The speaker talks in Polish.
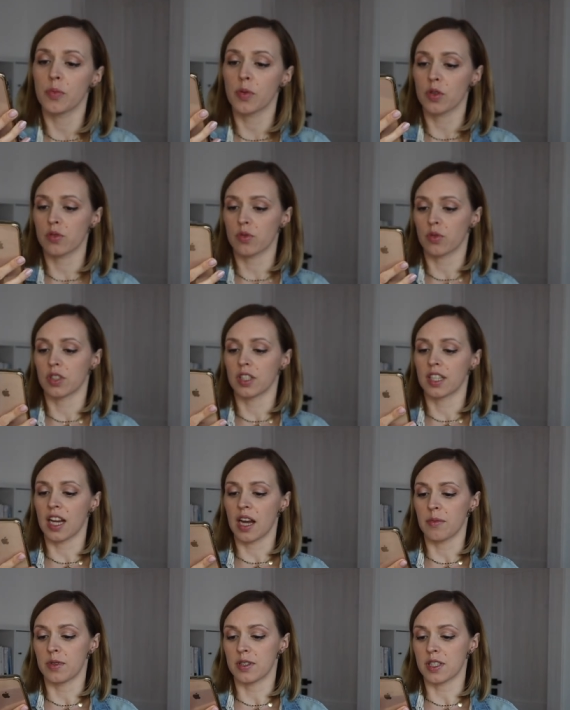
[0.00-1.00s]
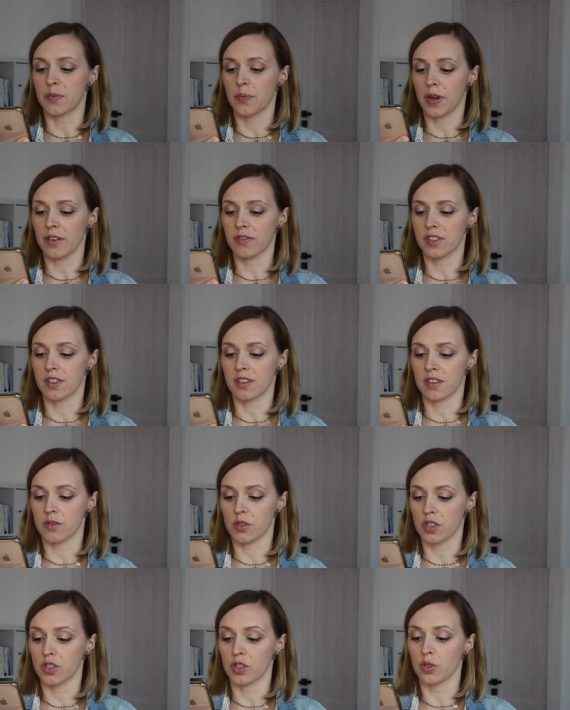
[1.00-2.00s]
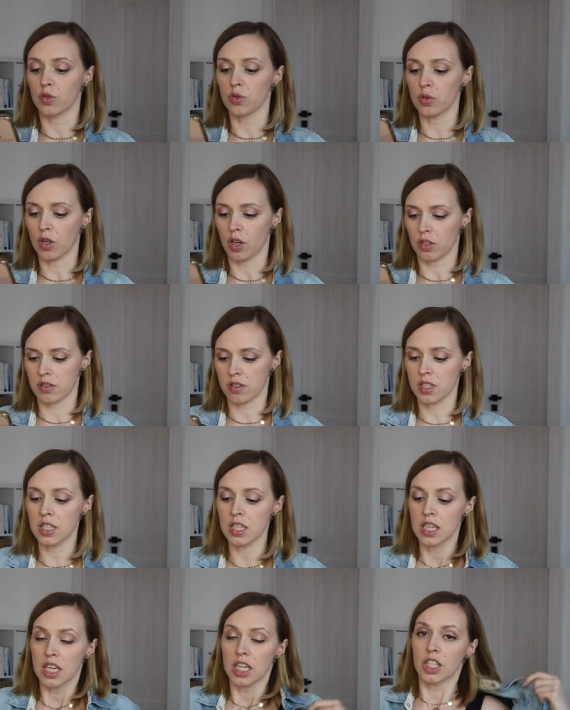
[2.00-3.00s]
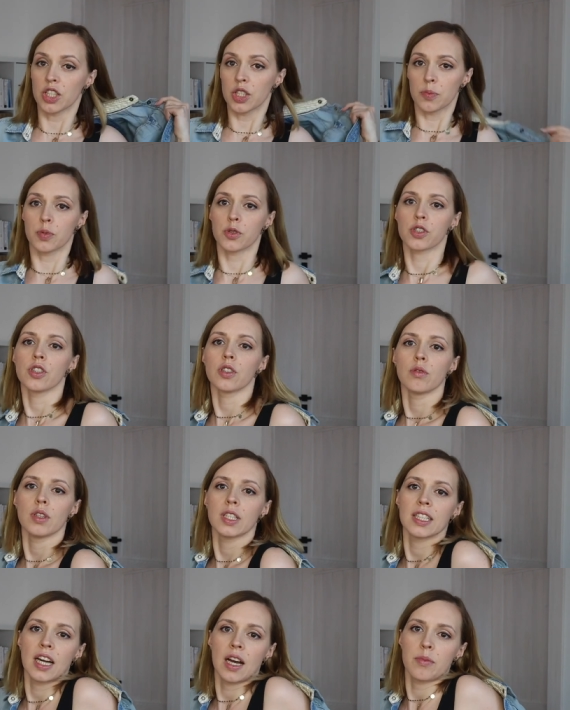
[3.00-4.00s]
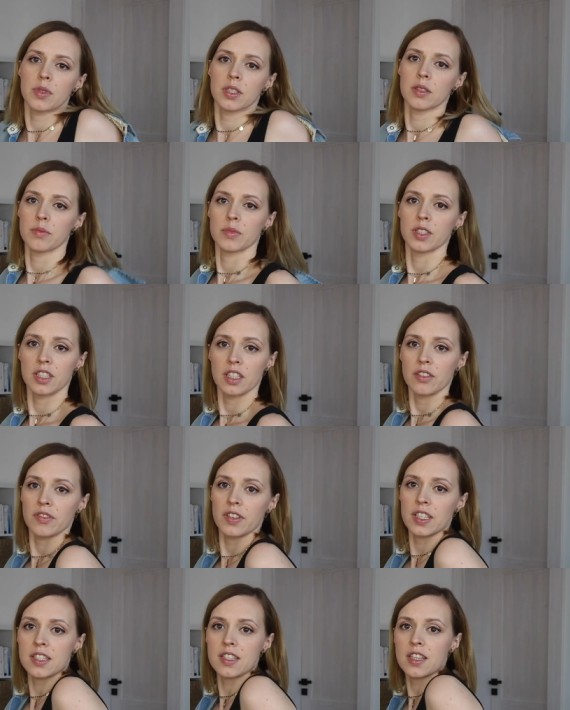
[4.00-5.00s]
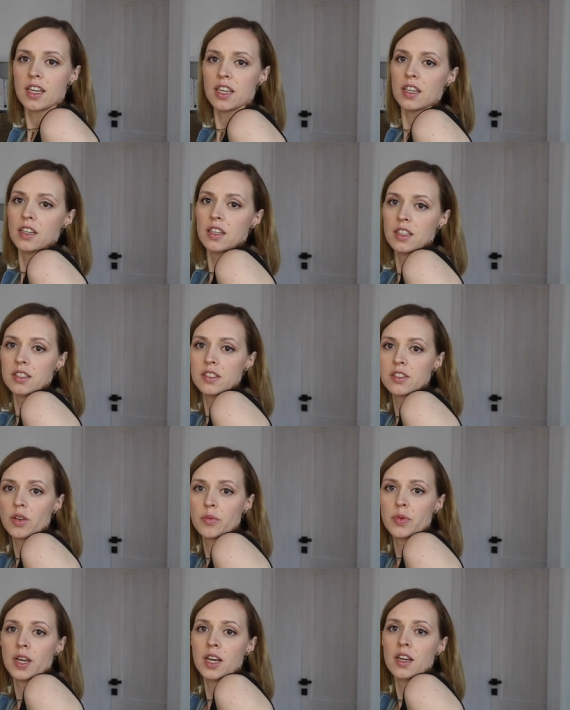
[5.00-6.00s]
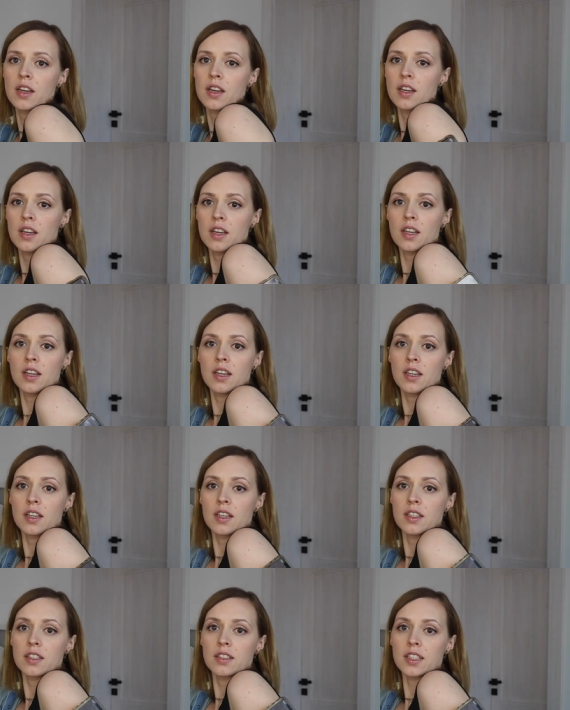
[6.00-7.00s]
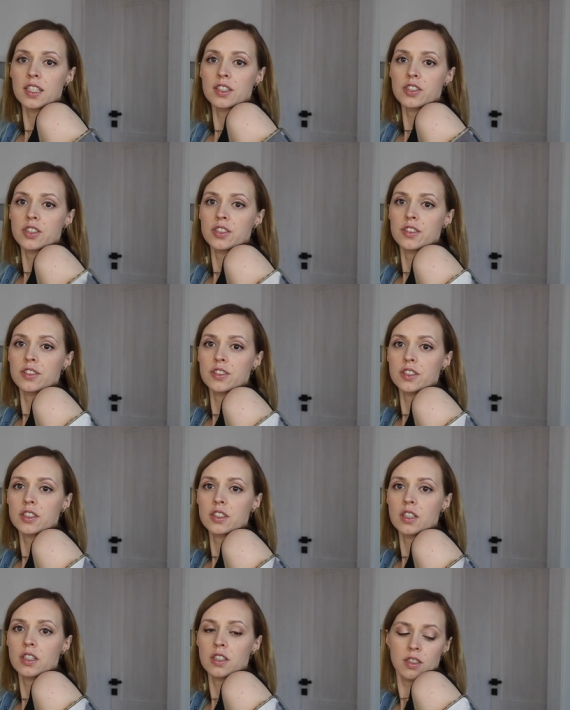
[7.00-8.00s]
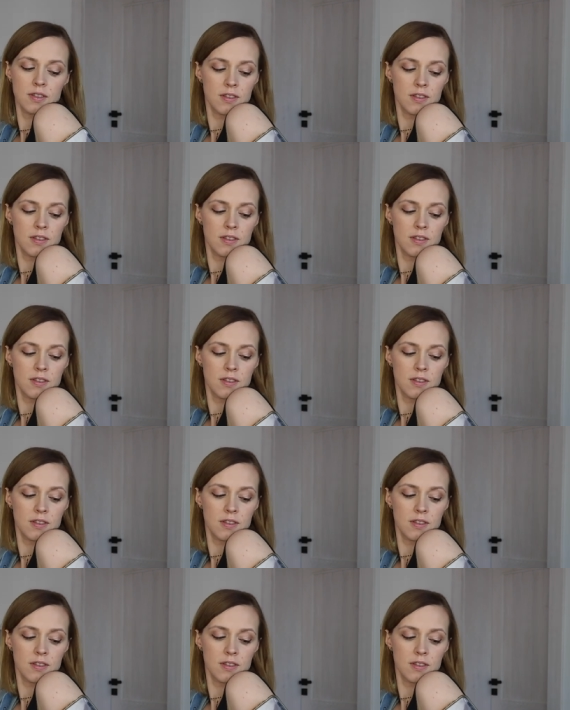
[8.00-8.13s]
po prostu klikamy sprawdź stężenie glukozy i przykładamy mniej więcej sobie ten czytnik